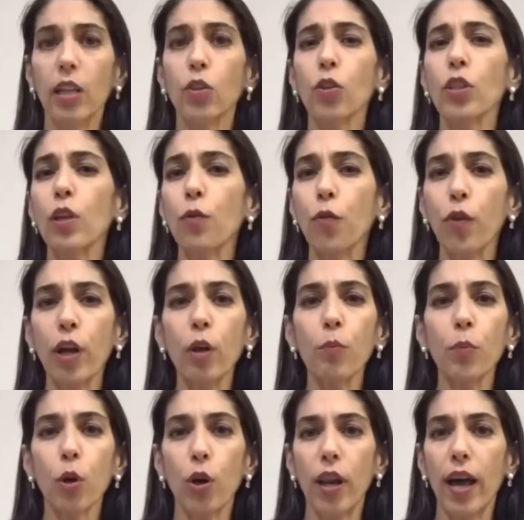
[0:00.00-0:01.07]
La titular de la
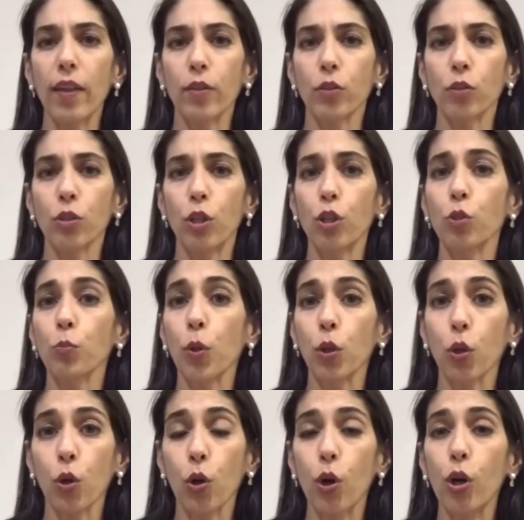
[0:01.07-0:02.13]
dependencia, Verónica
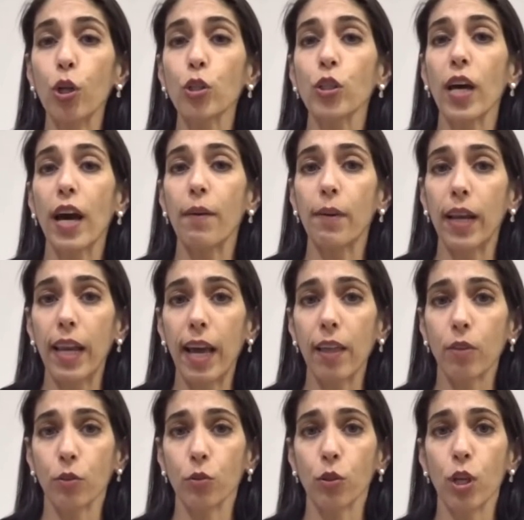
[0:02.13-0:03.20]
Hernández Giadanz,
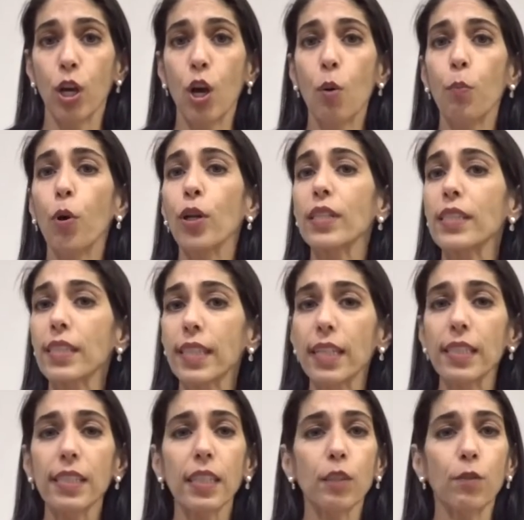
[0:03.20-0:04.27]
reconoció que se
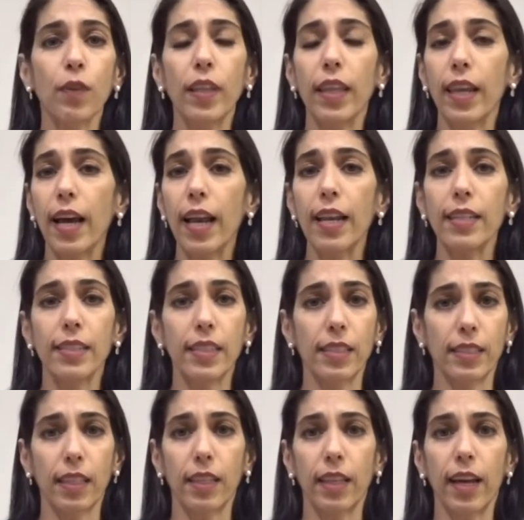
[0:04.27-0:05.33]
violaron los protocolos
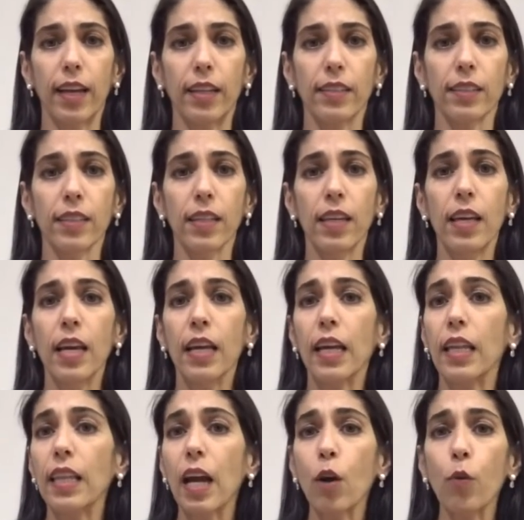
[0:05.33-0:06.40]
avalados por instancias
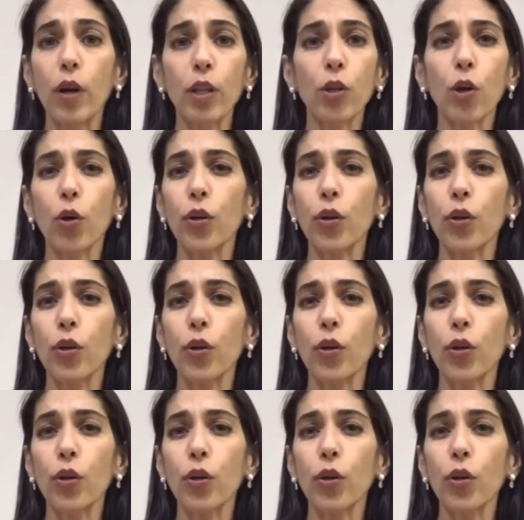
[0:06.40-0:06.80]
federales y